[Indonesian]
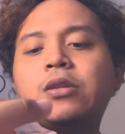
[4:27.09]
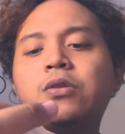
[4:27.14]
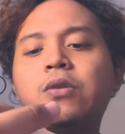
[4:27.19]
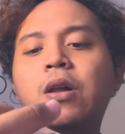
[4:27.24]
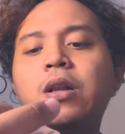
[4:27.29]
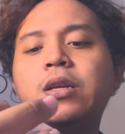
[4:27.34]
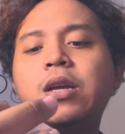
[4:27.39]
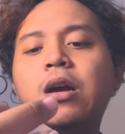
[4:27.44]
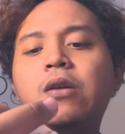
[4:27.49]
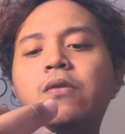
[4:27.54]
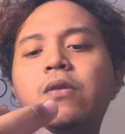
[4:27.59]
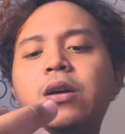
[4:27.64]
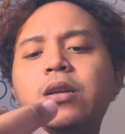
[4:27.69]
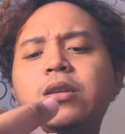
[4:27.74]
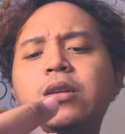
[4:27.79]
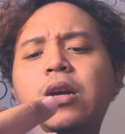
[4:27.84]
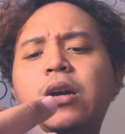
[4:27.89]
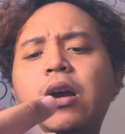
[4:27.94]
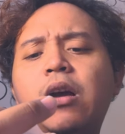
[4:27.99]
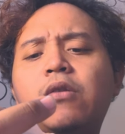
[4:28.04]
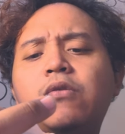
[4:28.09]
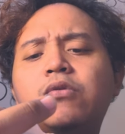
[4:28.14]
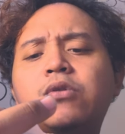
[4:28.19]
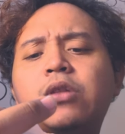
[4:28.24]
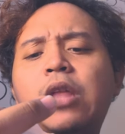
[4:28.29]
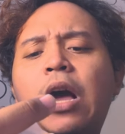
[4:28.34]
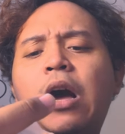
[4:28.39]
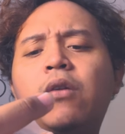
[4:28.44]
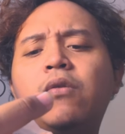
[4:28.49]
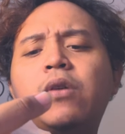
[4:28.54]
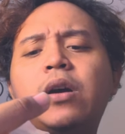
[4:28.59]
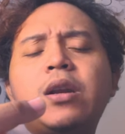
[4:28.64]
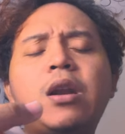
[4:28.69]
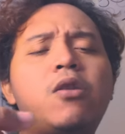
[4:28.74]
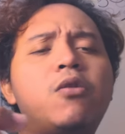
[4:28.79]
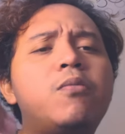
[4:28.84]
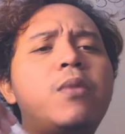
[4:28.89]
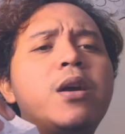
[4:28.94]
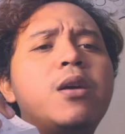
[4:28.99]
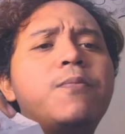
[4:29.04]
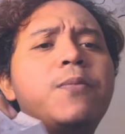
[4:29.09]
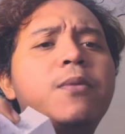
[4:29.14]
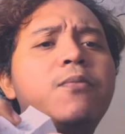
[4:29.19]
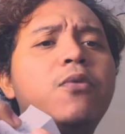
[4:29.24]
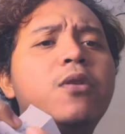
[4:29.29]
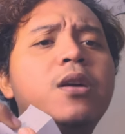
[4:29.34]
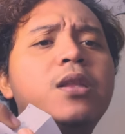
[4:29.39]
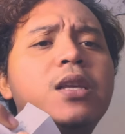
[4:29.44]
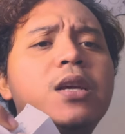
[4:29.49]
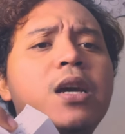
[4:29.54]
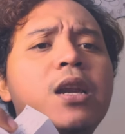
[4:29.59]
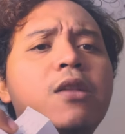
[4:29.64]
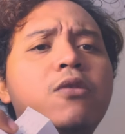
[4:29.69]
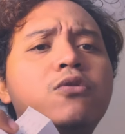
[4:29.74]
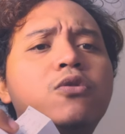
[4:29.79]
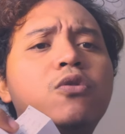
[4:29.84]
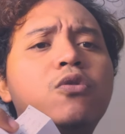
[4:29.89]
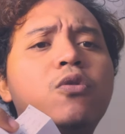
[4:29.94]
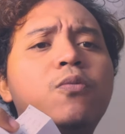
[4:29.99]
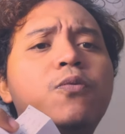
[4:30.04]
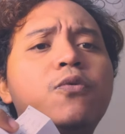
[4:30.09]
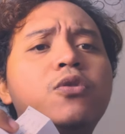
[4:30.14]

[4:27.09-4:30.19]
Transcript: Soalnya aku kan yang aku tahu kan aku bayar per bulannya 371